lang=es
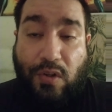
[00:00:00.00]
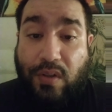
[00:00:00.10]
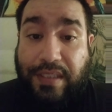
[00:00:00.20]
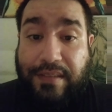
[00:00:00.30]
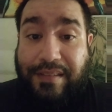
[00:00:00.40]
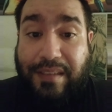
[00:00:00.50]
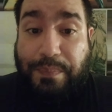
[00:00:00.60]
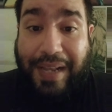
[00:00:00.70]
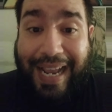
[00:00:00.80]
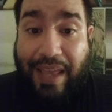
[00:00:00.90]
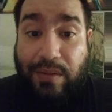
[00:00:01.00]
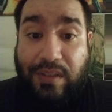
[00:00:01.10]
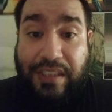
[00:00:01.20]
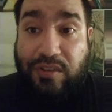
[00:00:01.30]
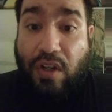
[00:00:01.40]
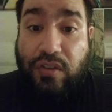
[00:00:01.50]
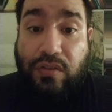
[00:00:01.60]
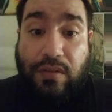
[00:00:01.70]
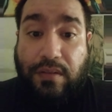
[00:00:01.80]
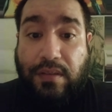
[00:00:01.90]
No seas desesperado, no seas
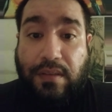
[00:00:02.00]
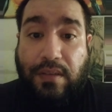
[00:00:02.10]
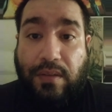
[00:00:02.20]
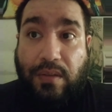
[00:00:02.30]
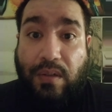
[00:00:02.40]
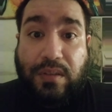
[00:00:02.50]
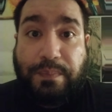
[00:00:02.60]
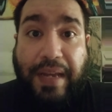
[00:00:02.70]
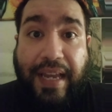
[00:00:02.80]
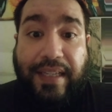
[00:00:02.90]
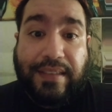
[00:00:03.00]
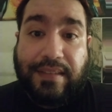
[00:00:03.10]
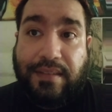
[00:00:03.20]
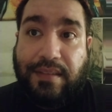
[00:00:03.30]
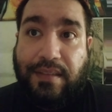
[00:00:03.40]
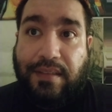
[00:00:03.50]
tonto. No los pagues.